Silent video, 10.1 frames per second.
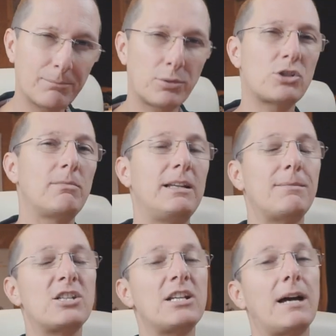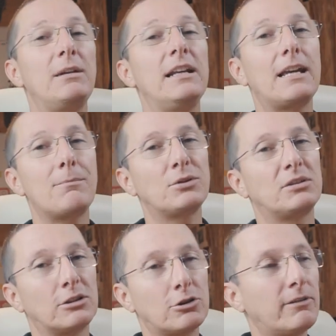possibili e immaginabili che
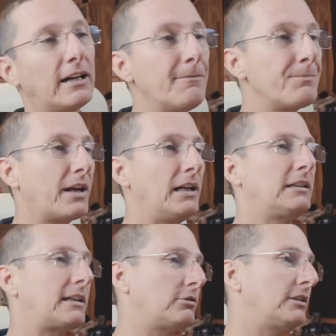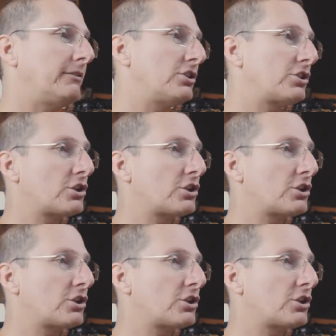potete trovare all'interno di DaVinci